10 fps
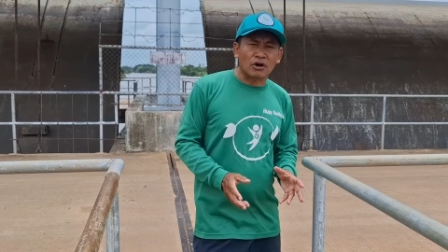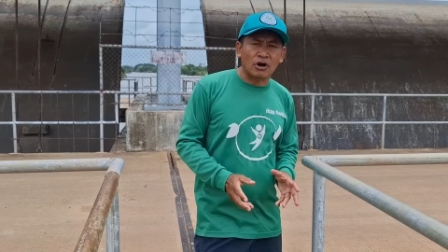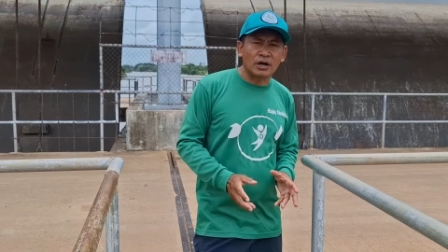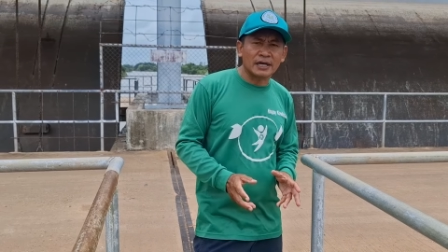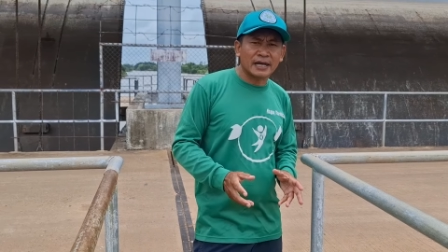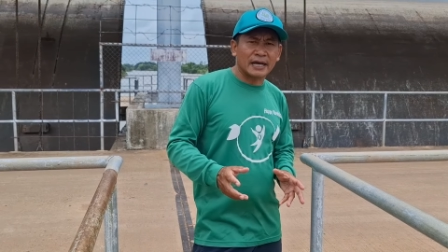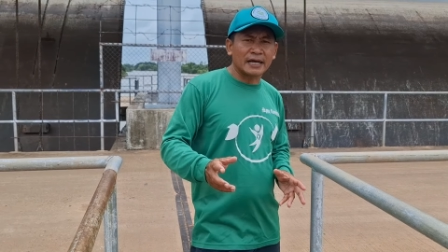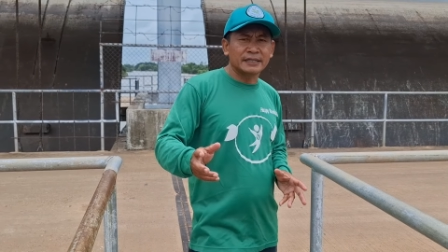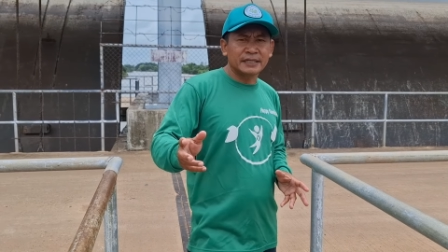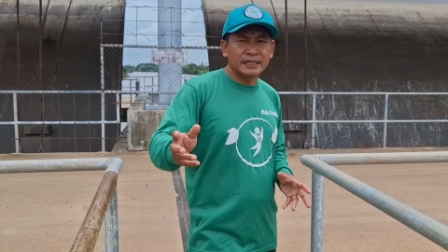ของกา
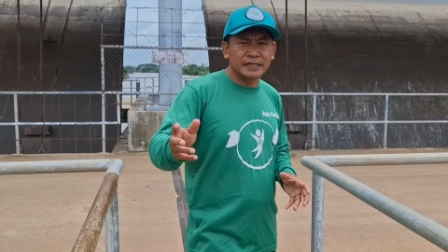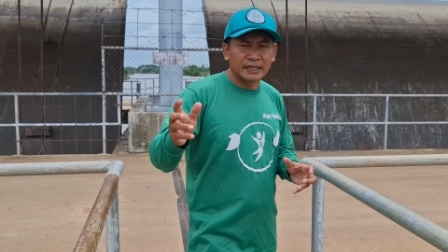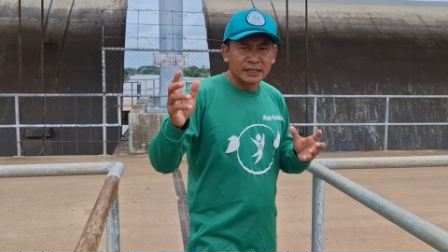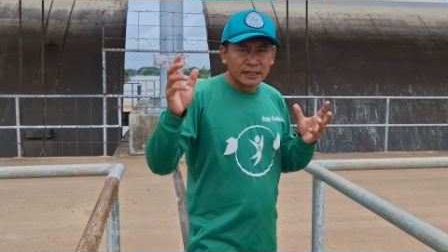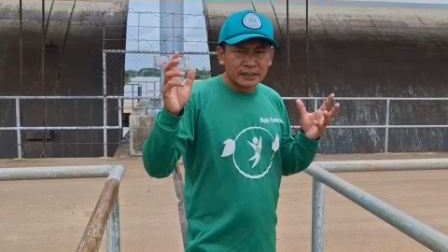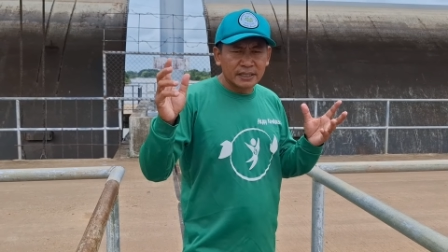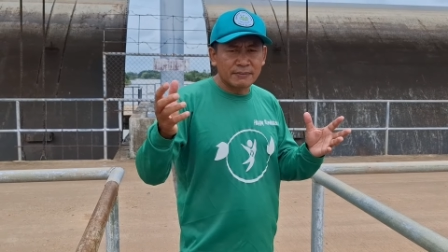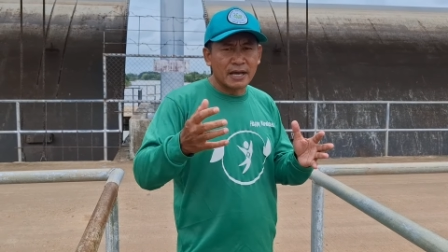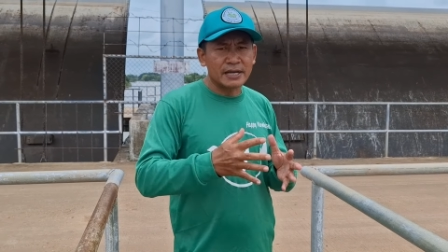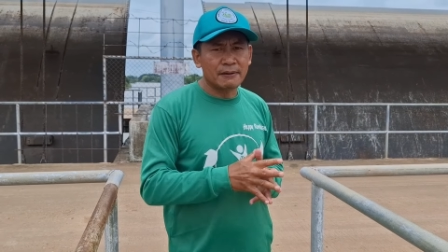รที่ทีม
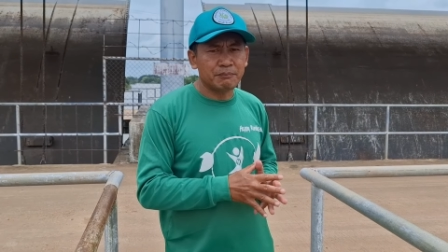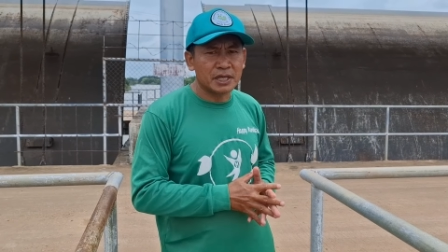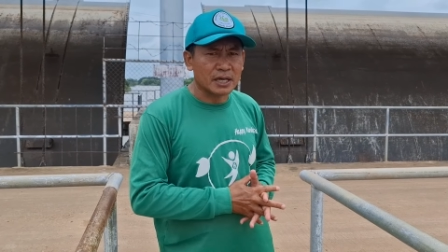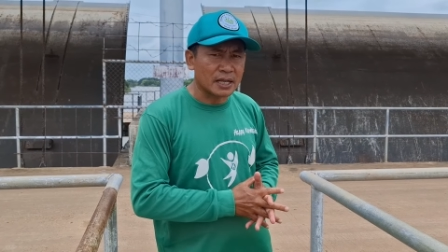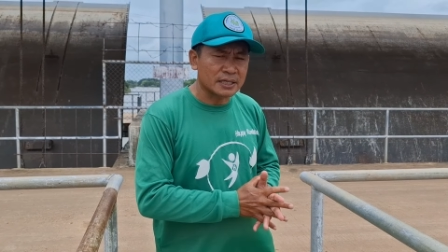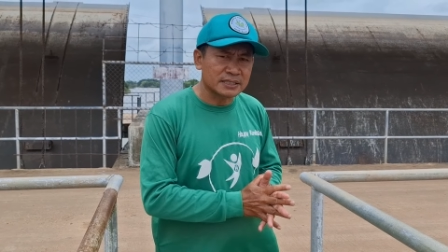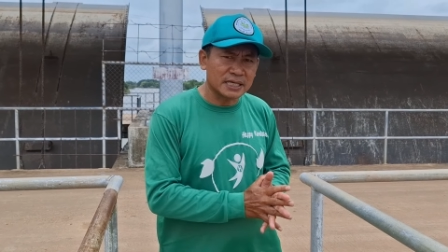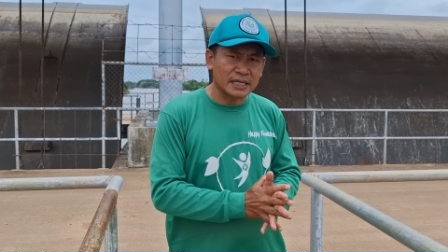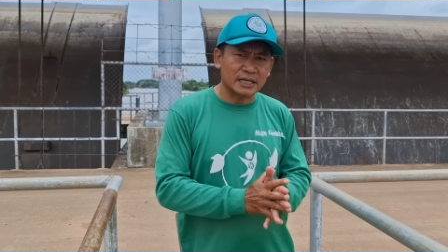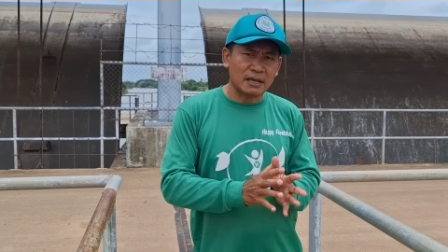งานแฮปปี้การเกษ
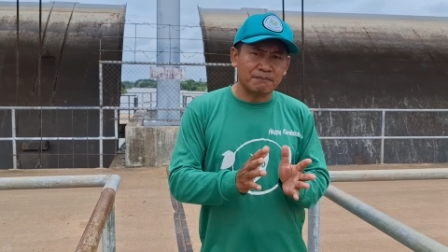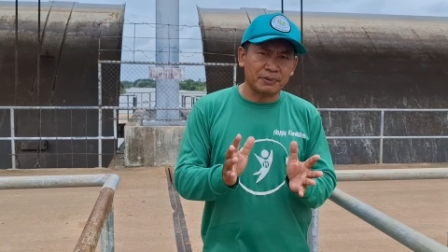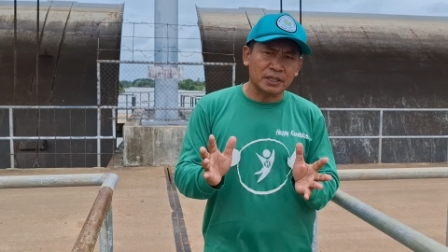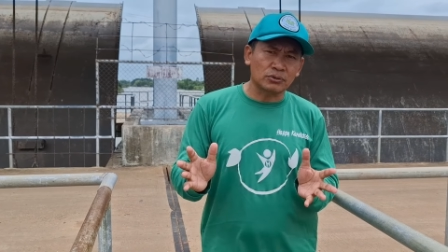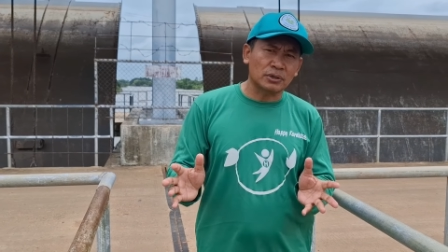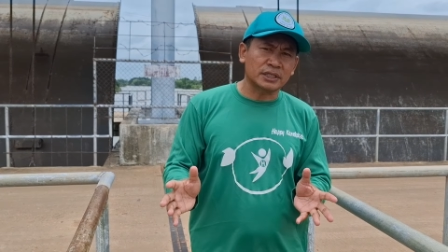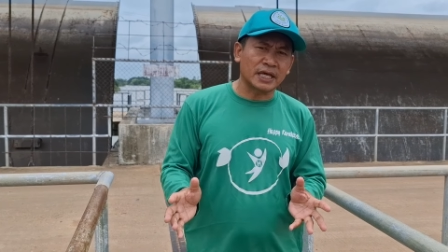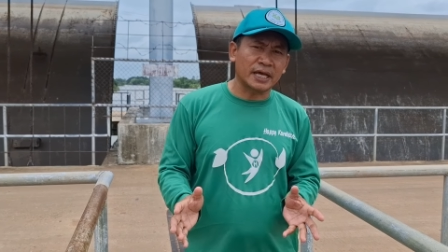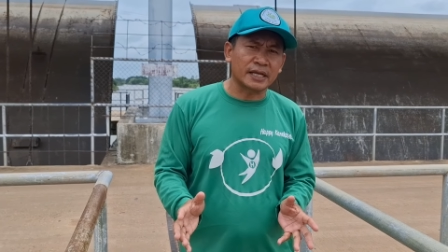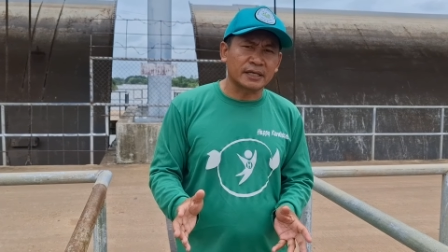ตรนะครับ เป็นตัวแท
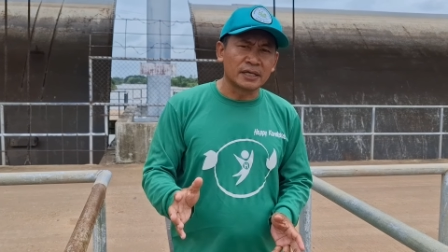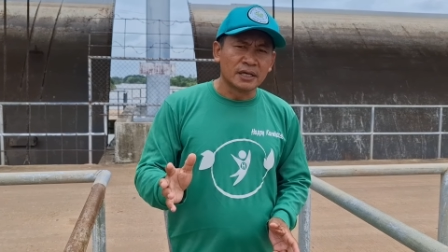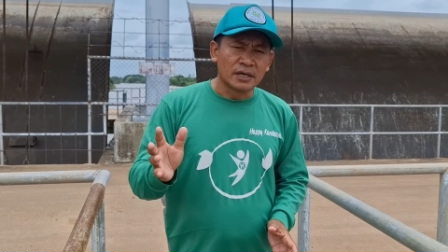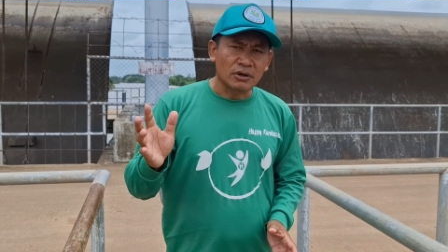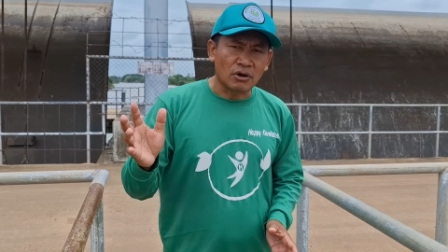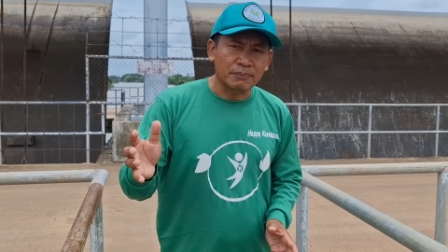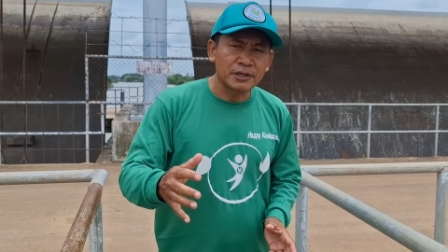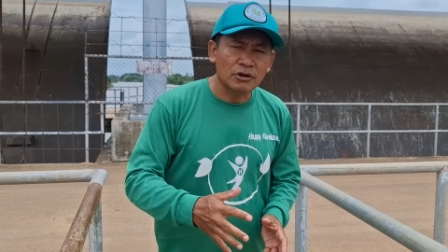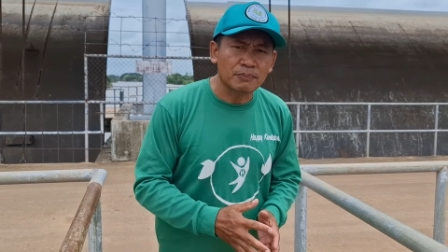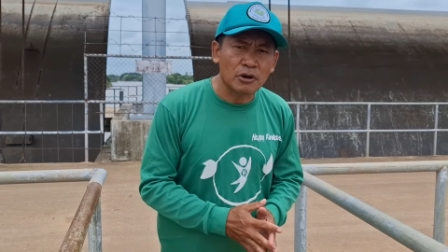นของ
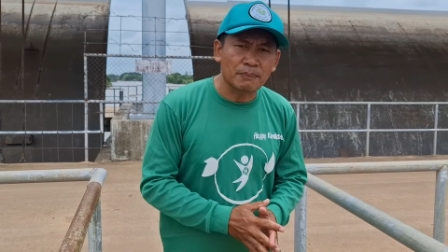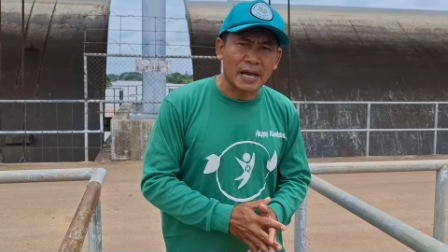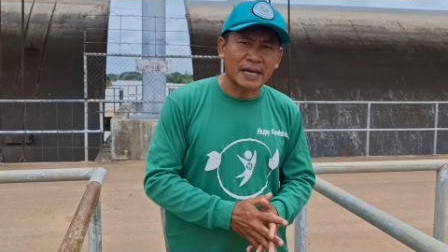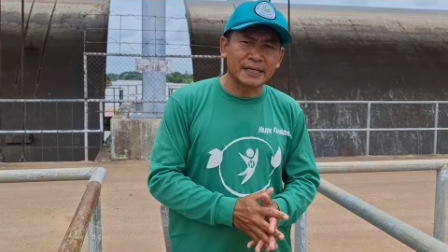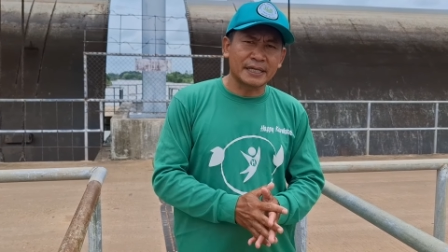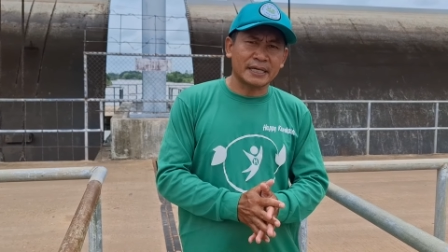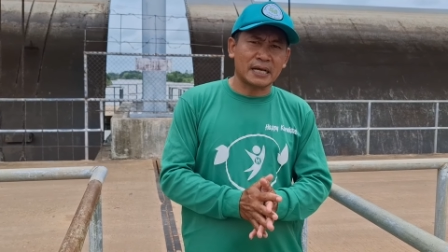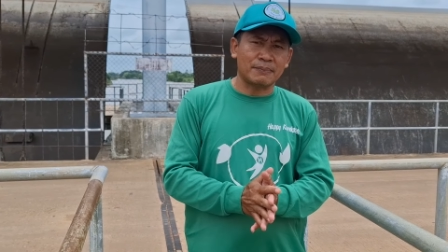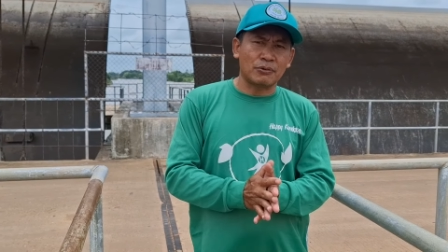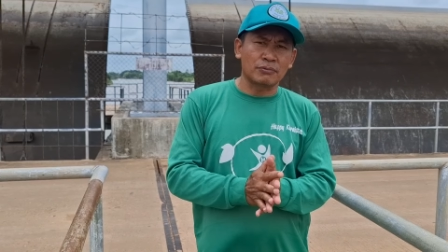พี่น้องป้องปายนะค
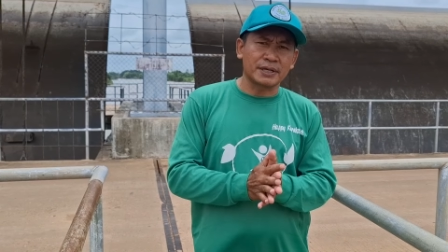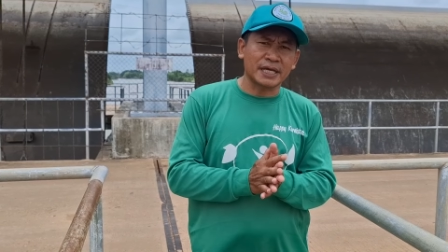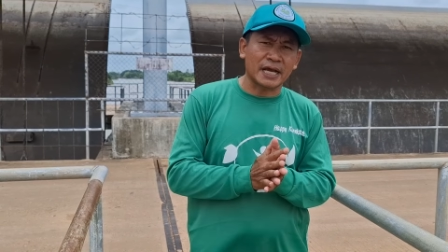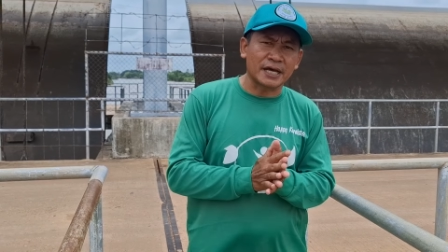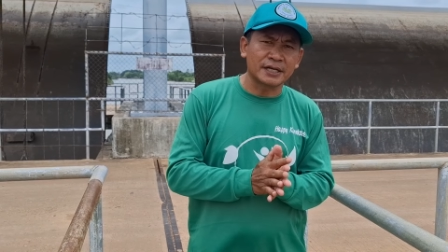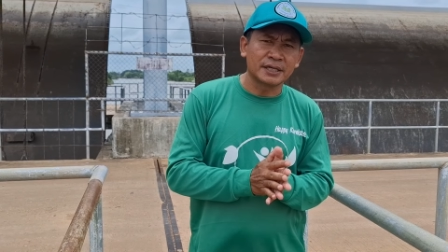รับ ผมในการ